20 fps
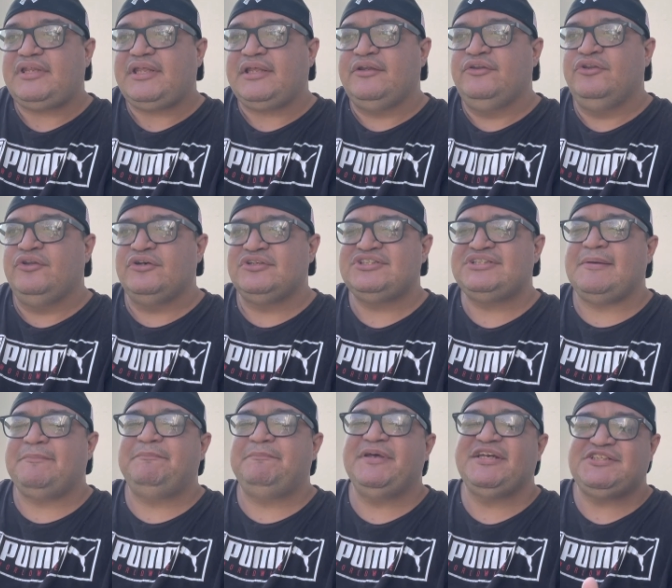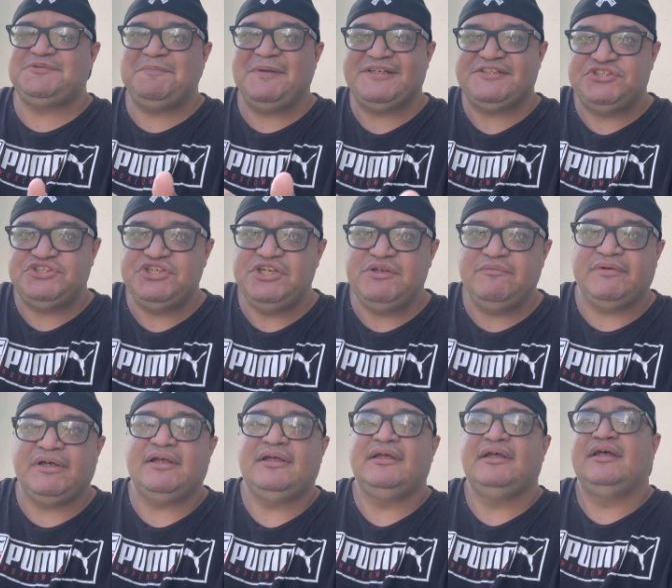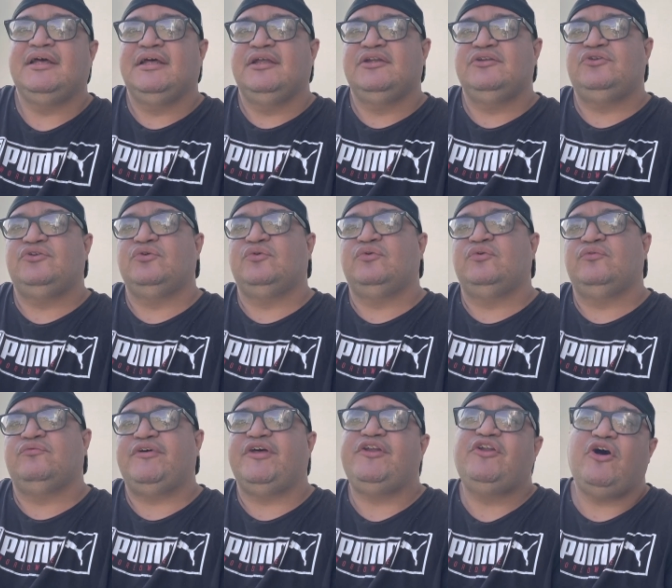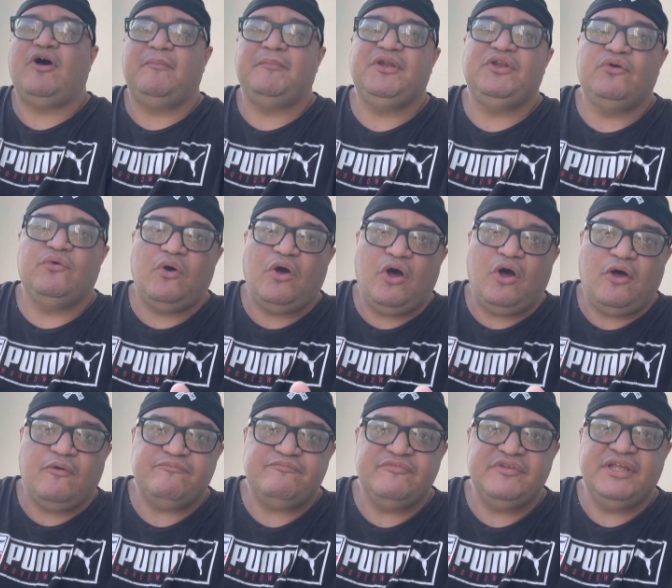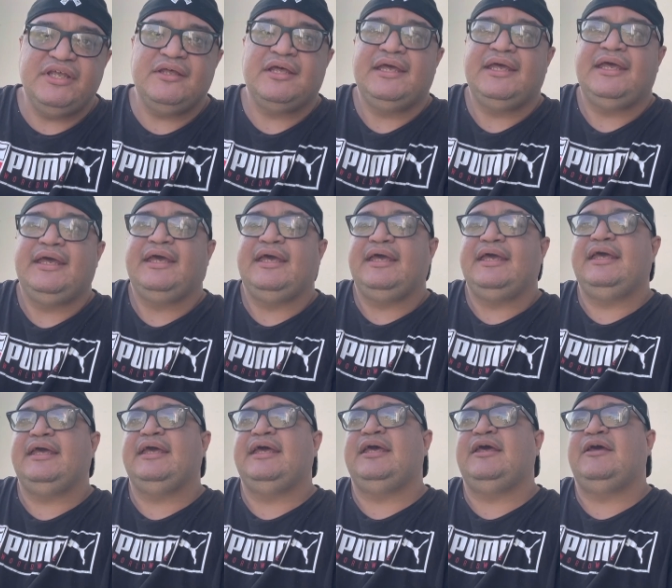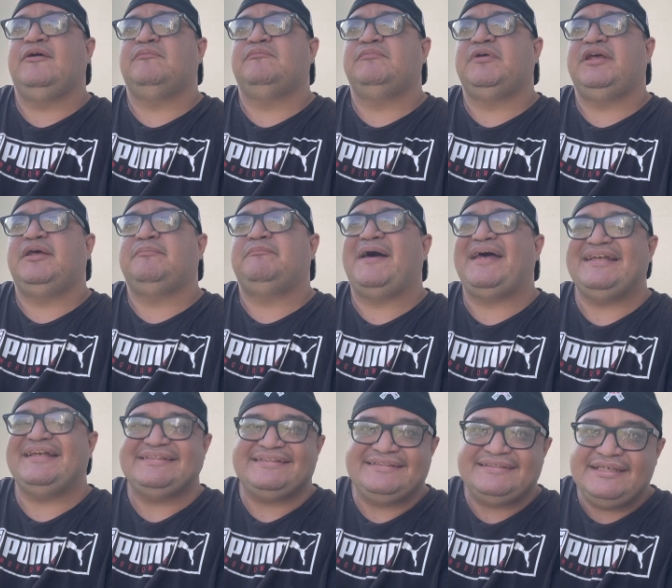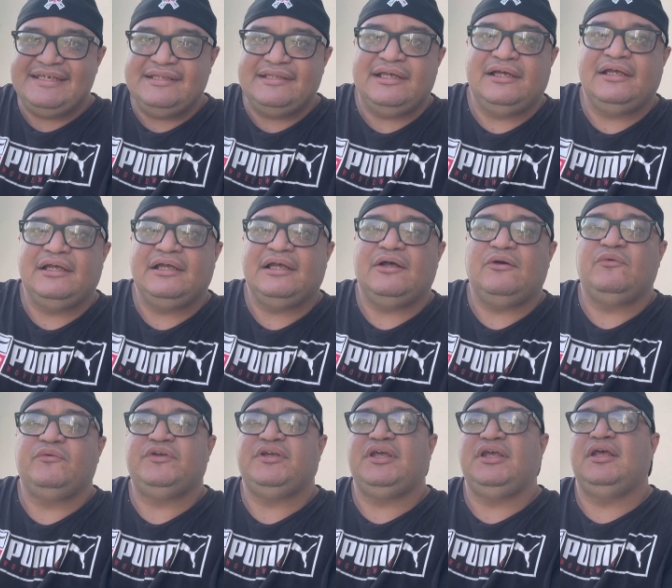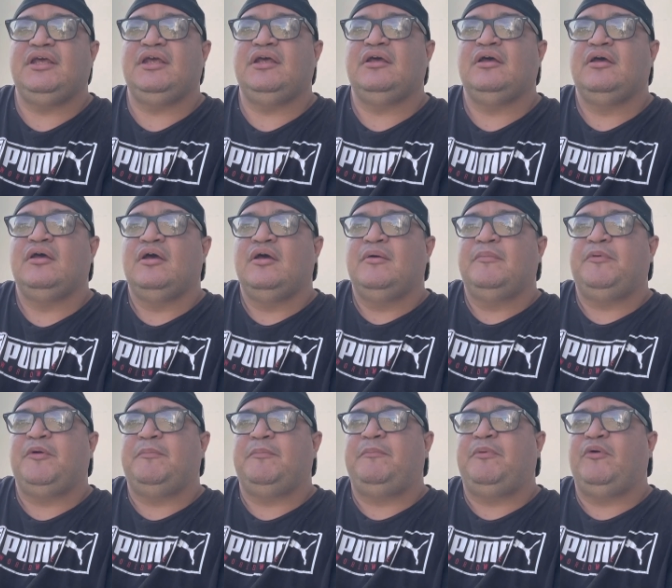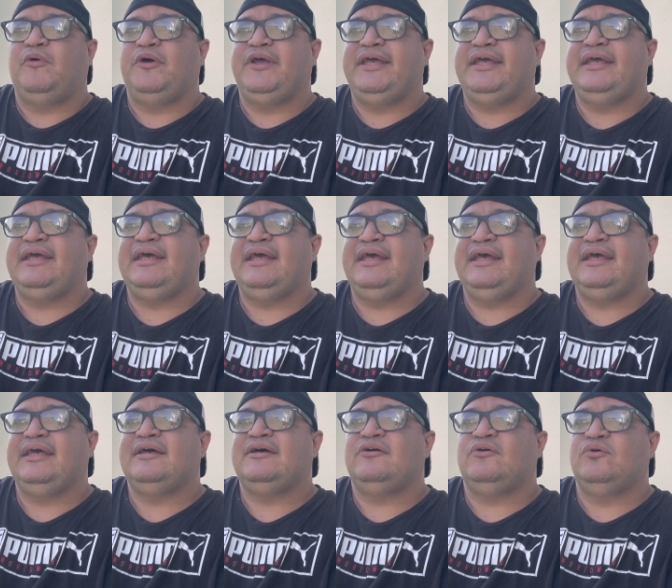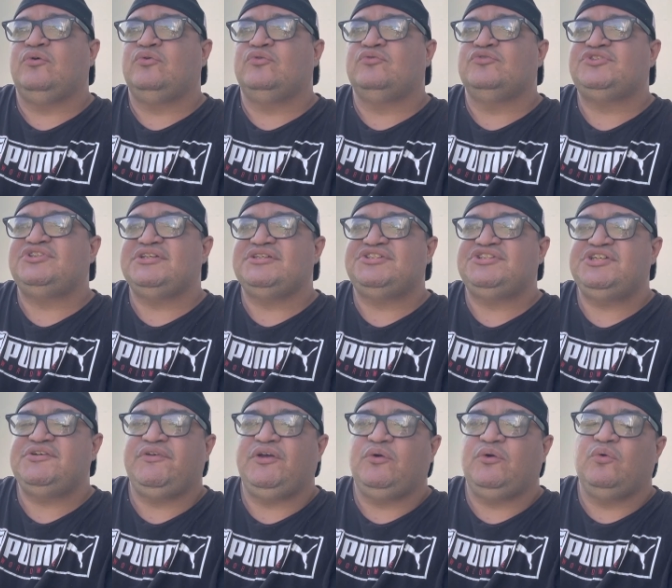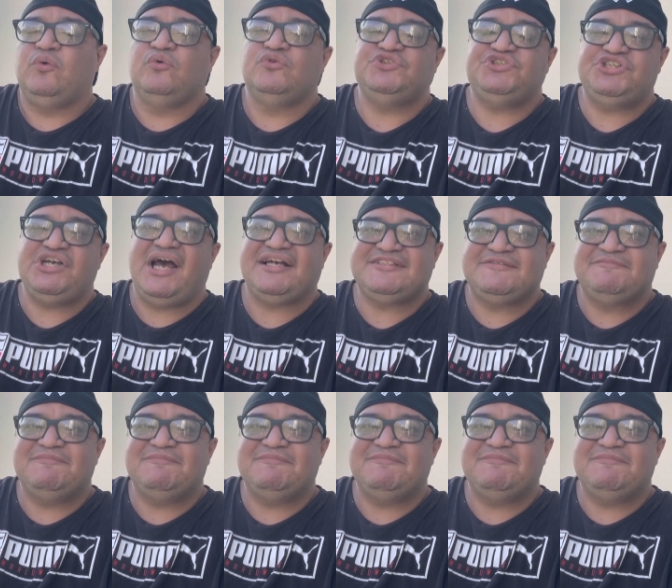Nossa perspectiva do fenômeno OVNI é, é parecida ao que propõe é, o científico Jacques